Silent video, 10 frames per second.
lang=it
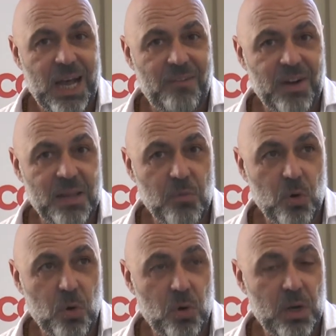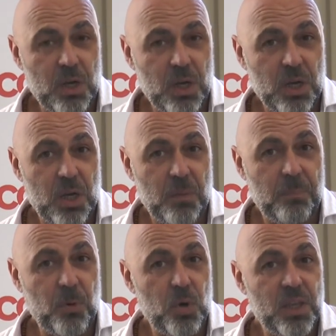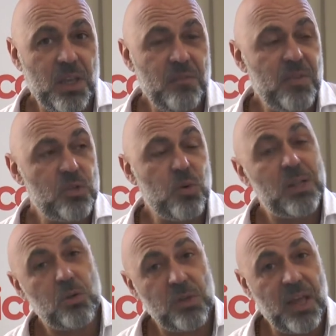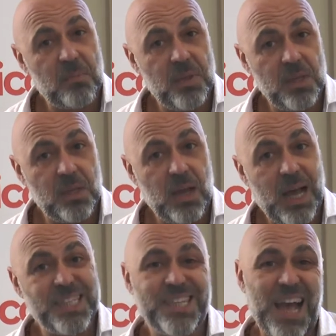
Avremo eh, poi invece un altro derby anzi